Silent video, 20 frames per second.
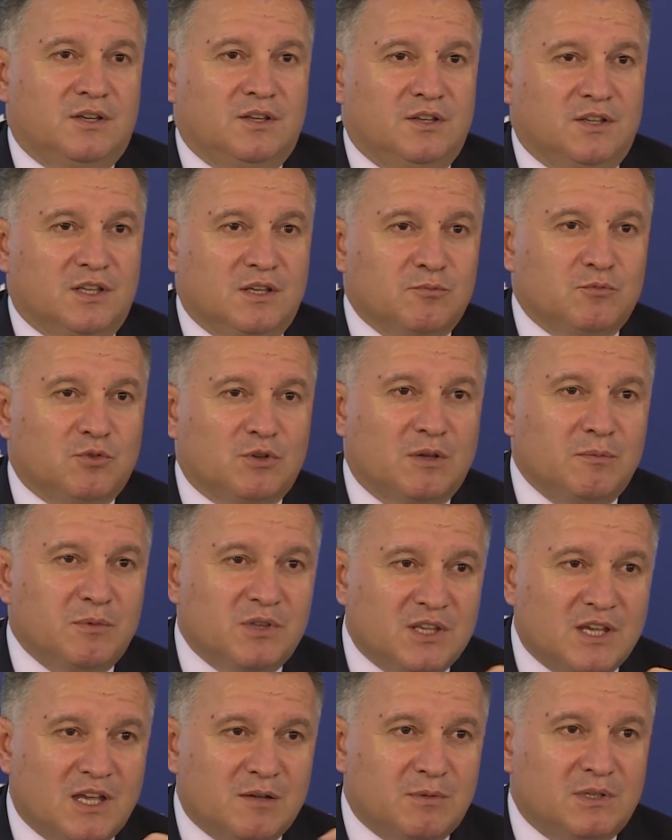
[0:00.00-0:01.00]
и немного
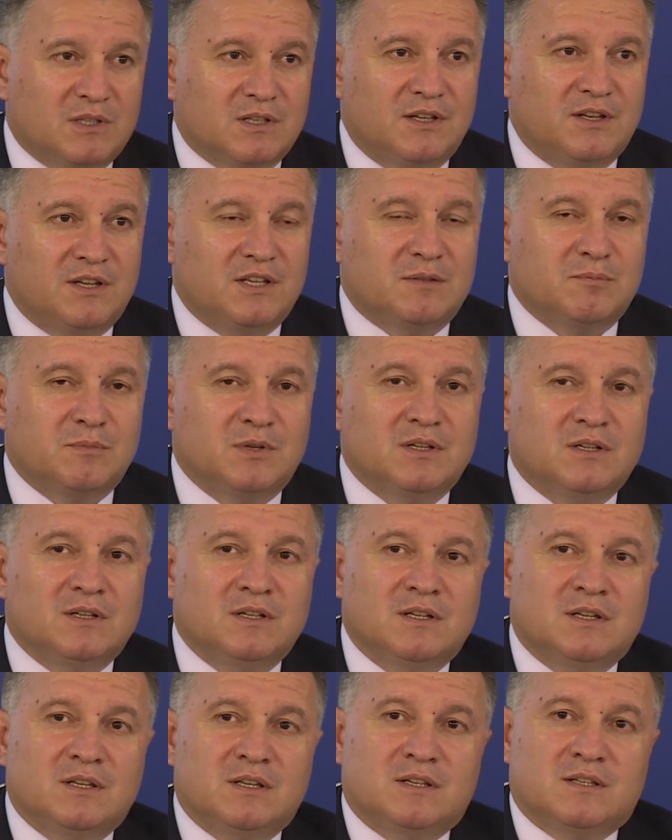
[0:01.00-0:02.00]
меняем алгоритмы
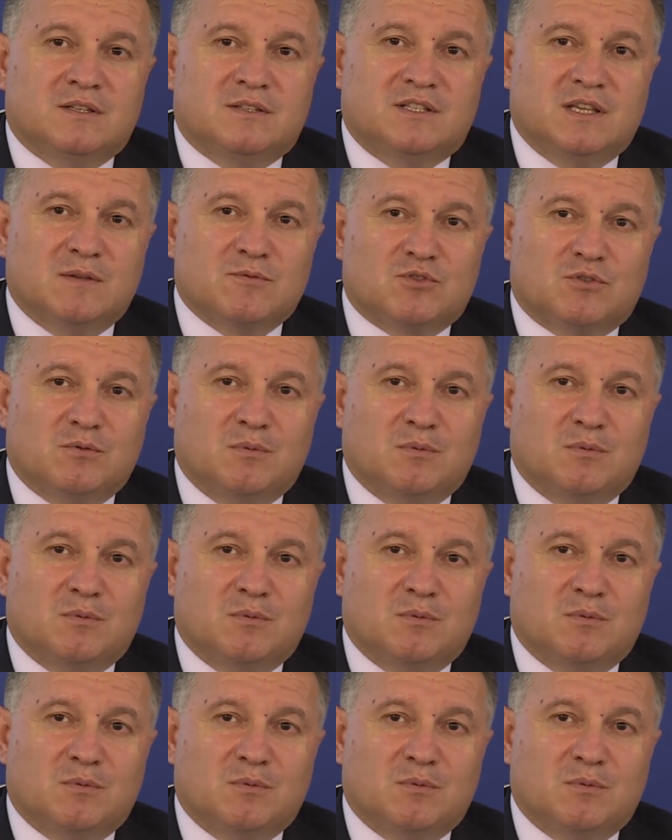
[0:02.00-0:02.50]
с тем,